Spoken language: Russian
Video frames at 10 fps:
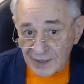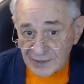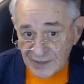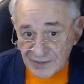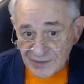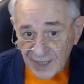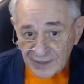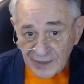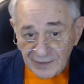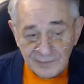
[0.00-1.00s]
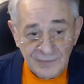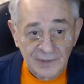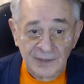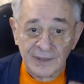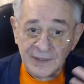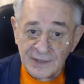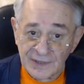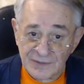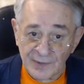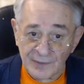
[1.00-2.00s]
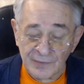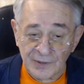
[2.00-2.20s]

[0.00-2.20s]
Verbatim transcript: сознанием, организмом.